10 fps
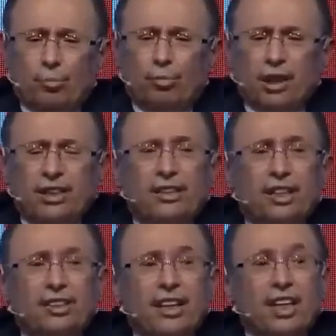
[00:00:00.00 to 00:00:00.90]
Bu
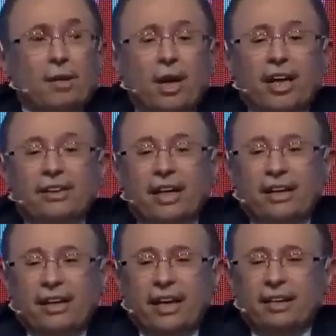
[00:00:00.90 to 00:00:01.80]
gazetecileri himaye
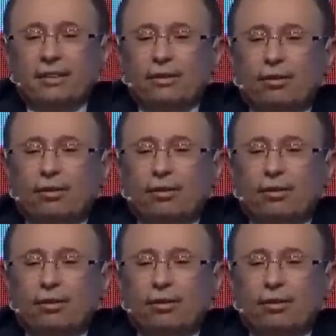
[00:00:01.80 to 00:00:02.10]
edenlere,